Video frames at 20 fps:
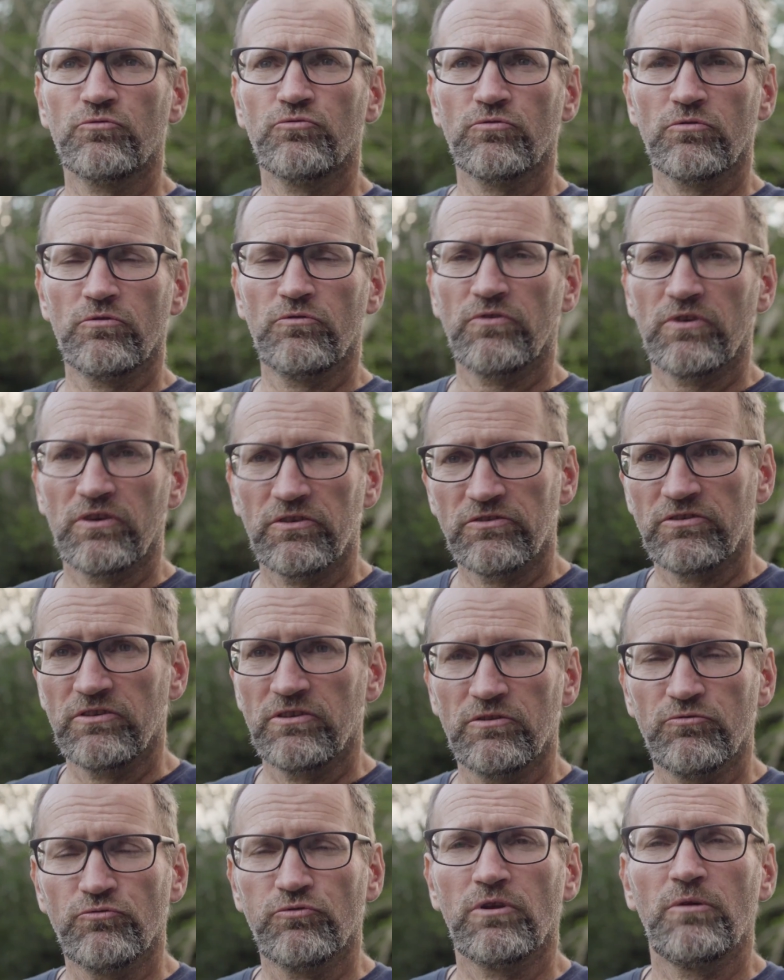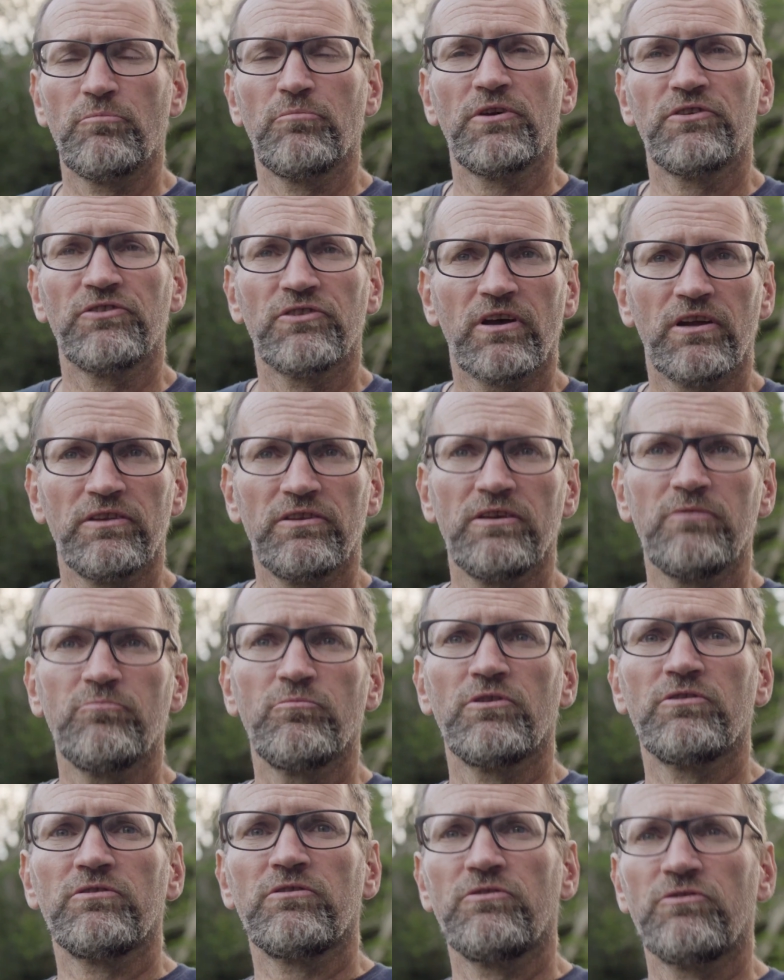Sur le vrai site, il faudra pas se rater
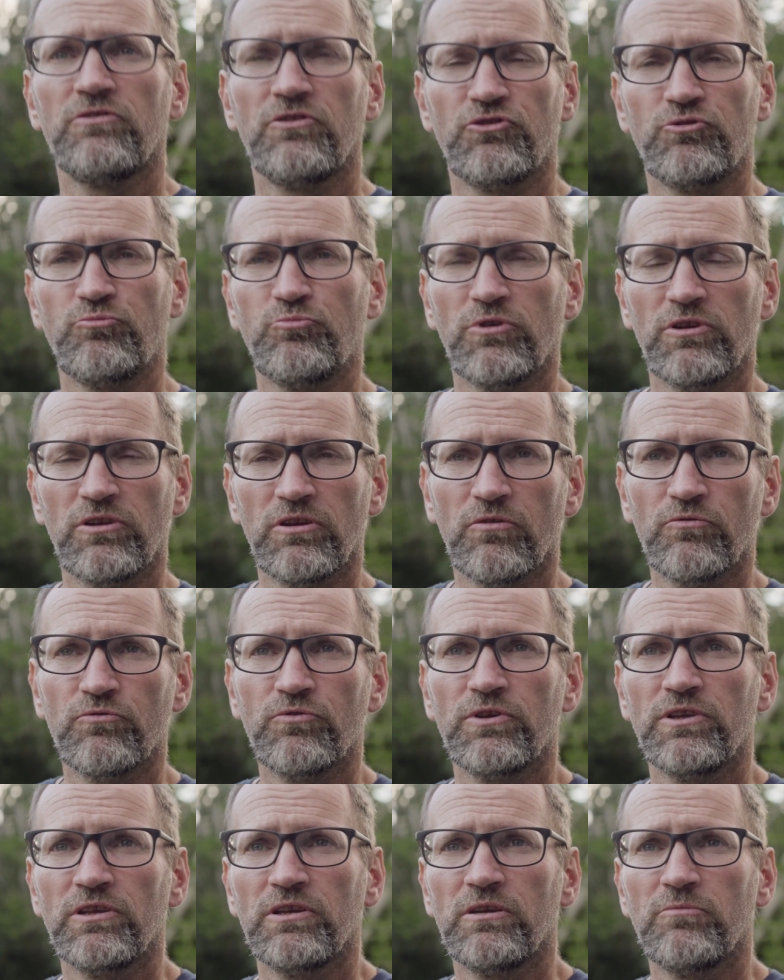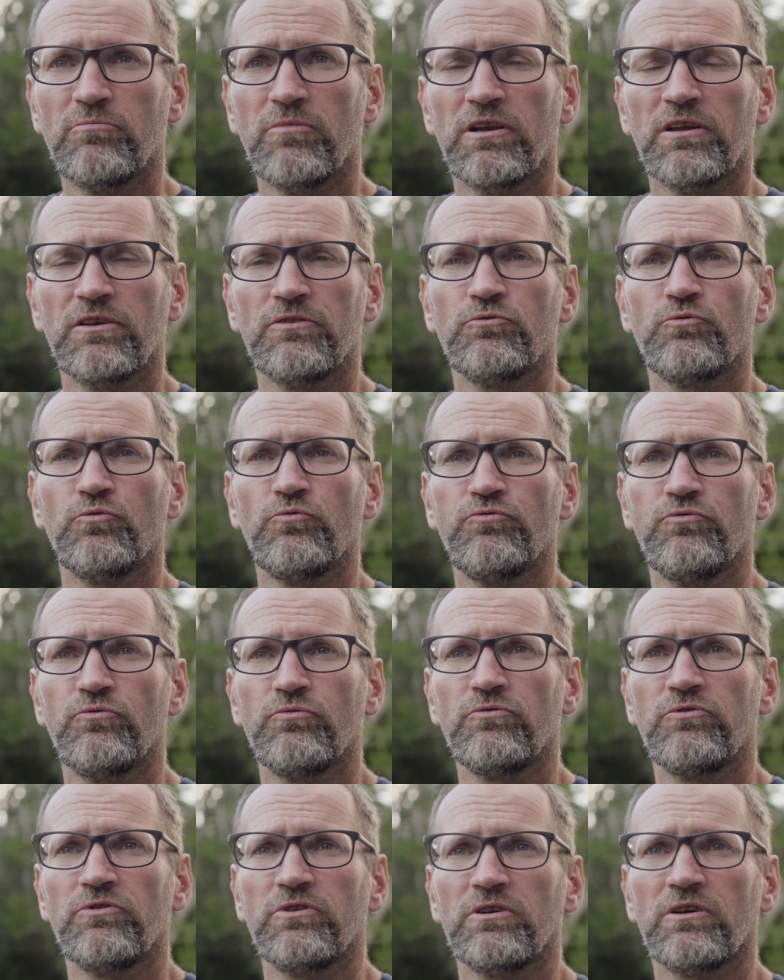parce qu'il ne s'agit pas d'envoyer les ballasts au
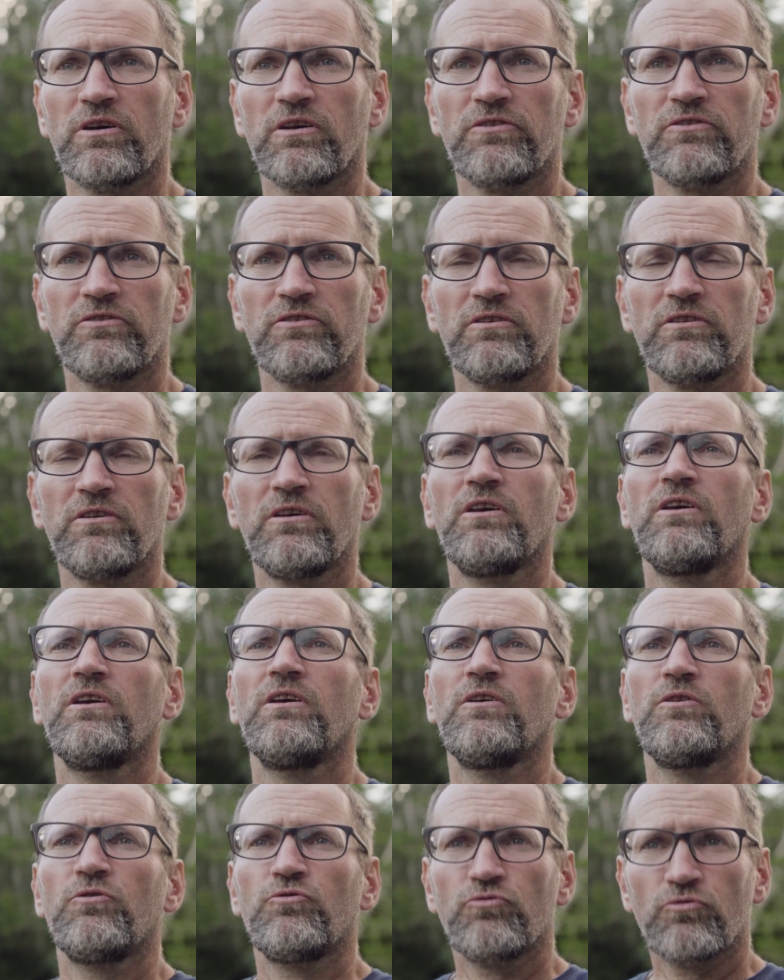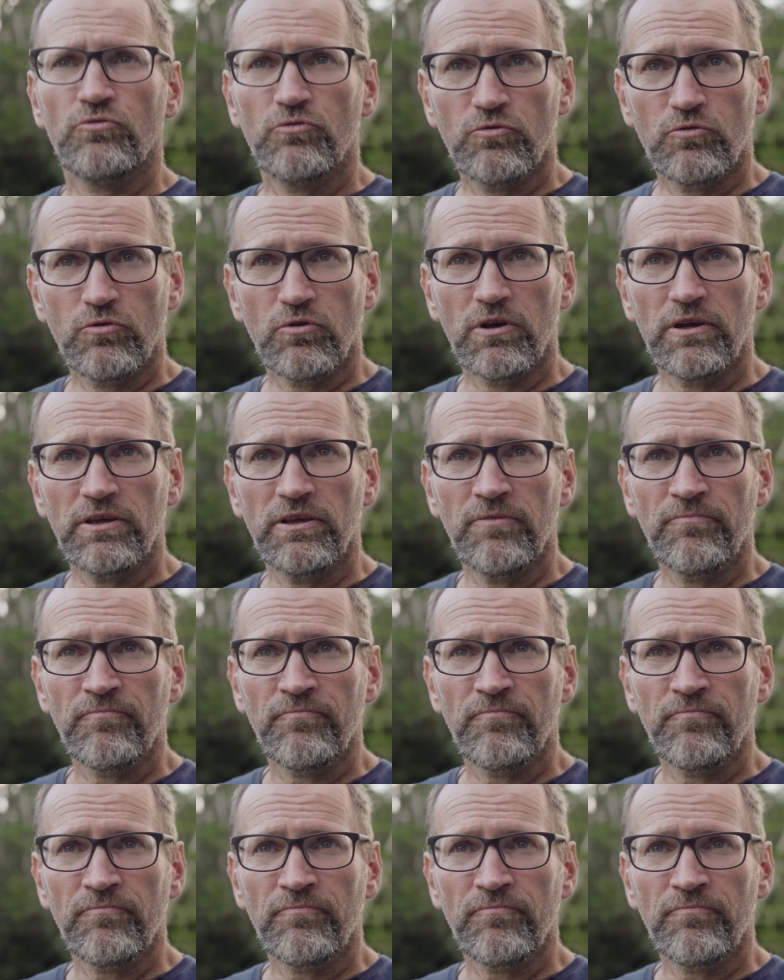fond s'écraser sur le corail.